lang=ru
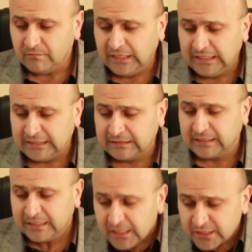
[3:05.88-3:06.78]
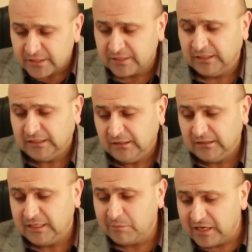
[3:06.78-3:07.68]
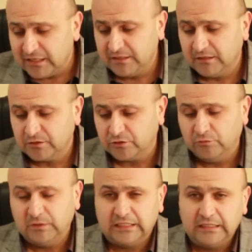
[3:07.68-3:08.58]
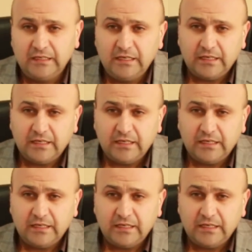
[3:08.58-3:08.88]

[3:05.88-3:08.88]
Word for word: э, конечно же, я бы хотел, чтобы